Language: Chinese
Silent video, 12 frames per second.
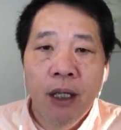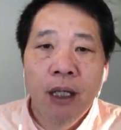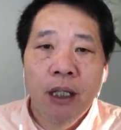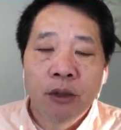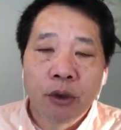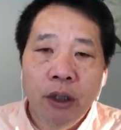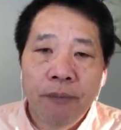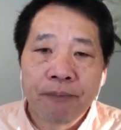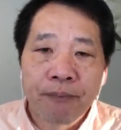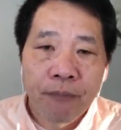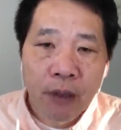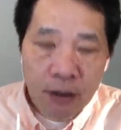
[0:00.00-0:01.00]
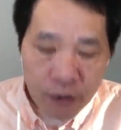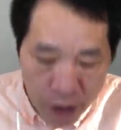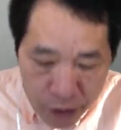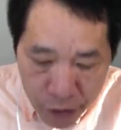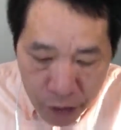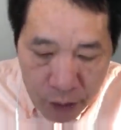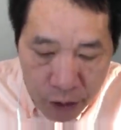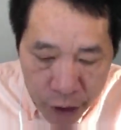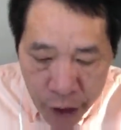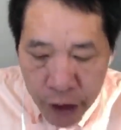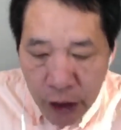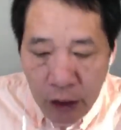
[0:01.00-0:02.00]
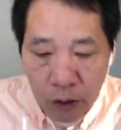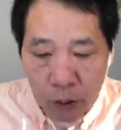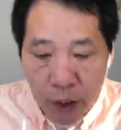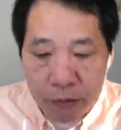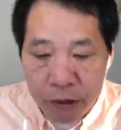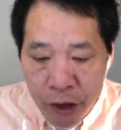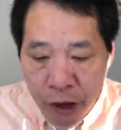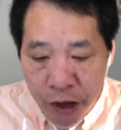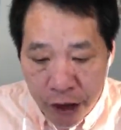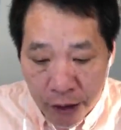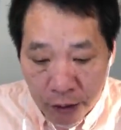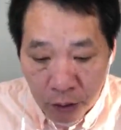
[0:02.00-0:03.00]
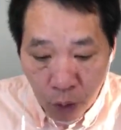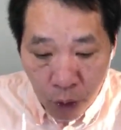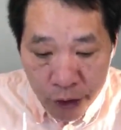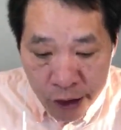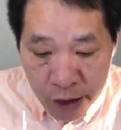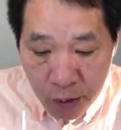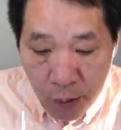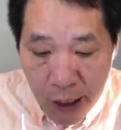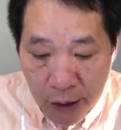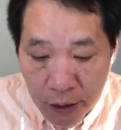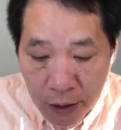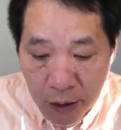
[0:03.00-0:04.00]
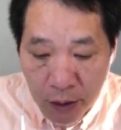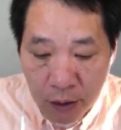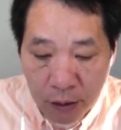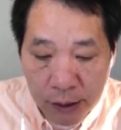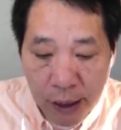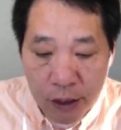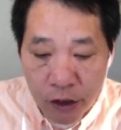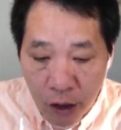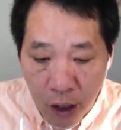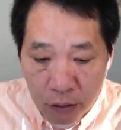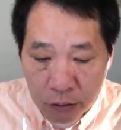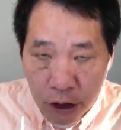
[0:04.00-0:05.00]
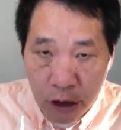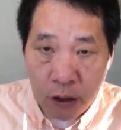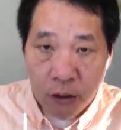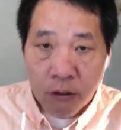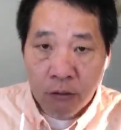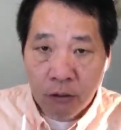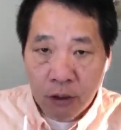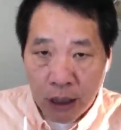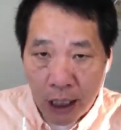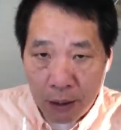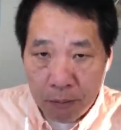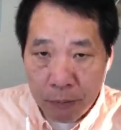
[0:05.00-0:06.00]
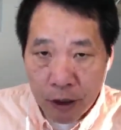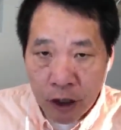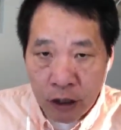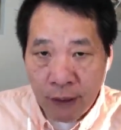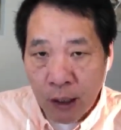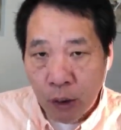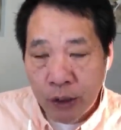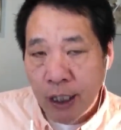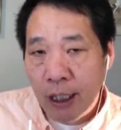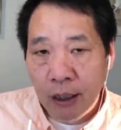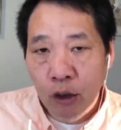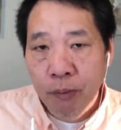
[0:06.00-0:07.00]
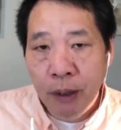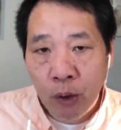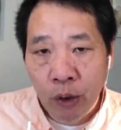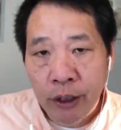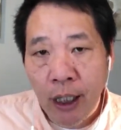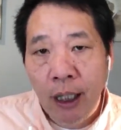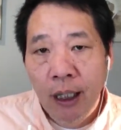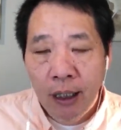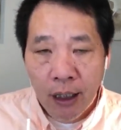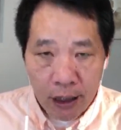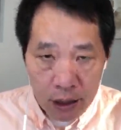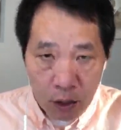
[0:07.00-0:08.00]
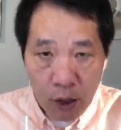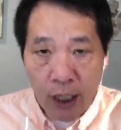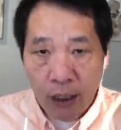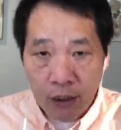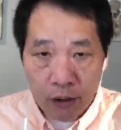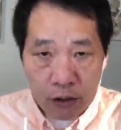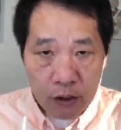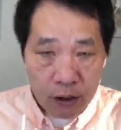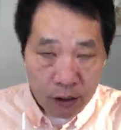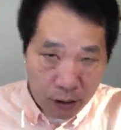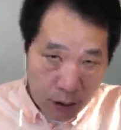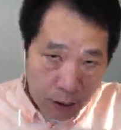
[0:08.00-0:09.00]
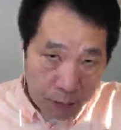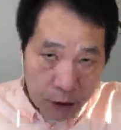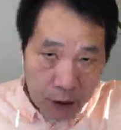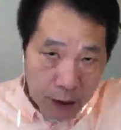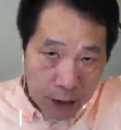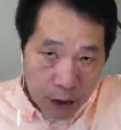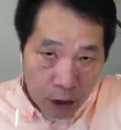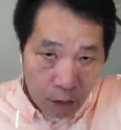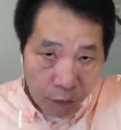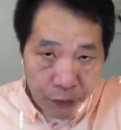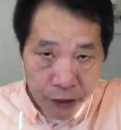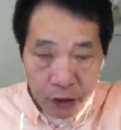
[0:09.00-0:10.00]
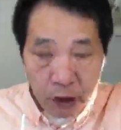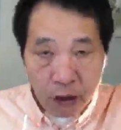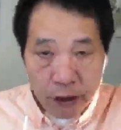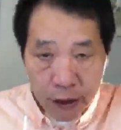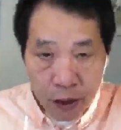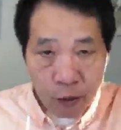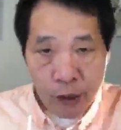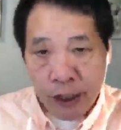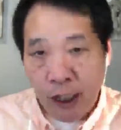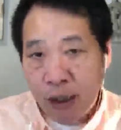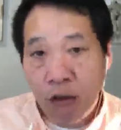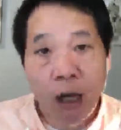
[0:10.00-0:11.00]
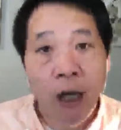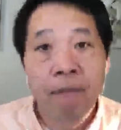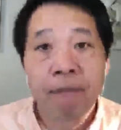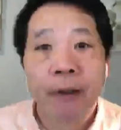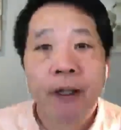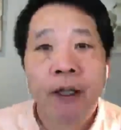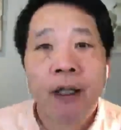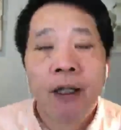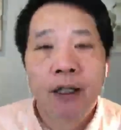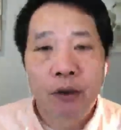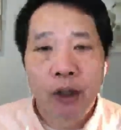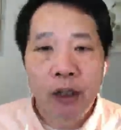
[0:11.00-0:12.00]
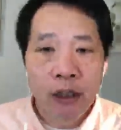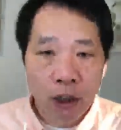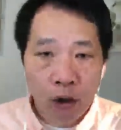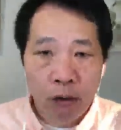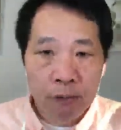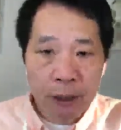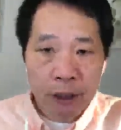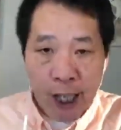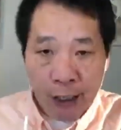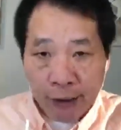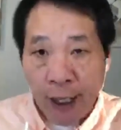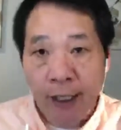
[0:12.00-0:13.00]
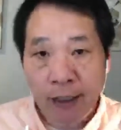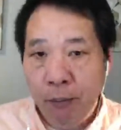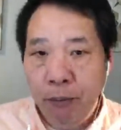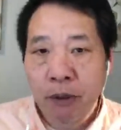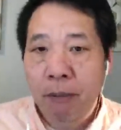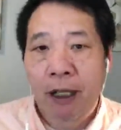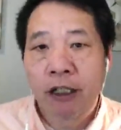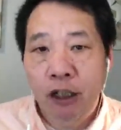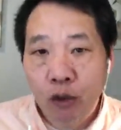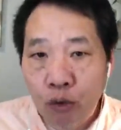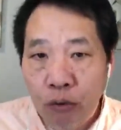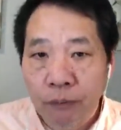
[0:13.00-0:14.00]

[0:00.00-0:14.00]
所以这是疫情，关于疫情，我希望大家知道：第一，西方国家、欧美国家很快这个那个 peak 那个高峰已经到了，现在往下走了，所以以后会变成常态，也不会马上结束。